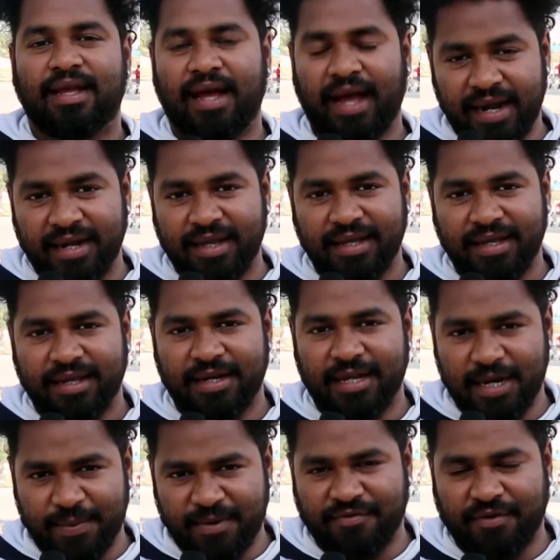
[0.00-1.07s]
హాయ్ అండి
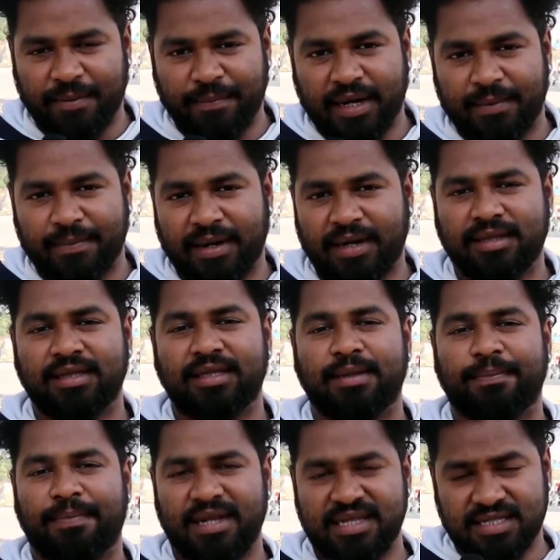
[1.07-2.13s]
నేను మీ ఫన్ బకెట్ భరత్
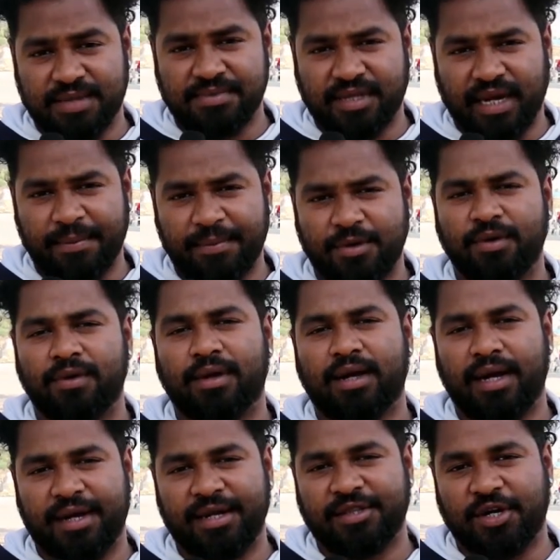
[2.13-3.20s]
ప్లీజ్ సబ్స్క్రైబ్ టు
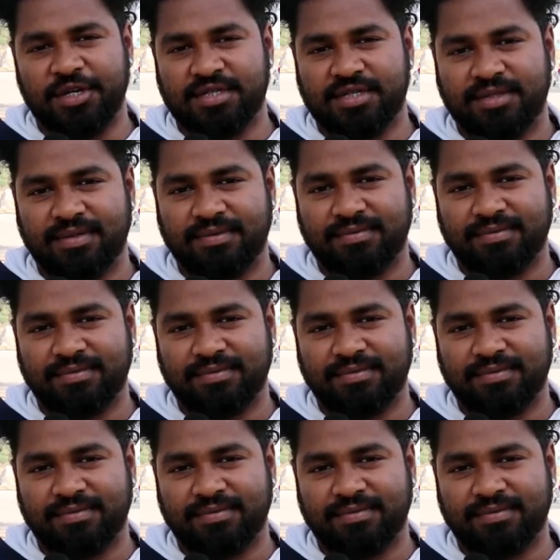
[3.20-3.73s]
కంట్రీ థాట్స్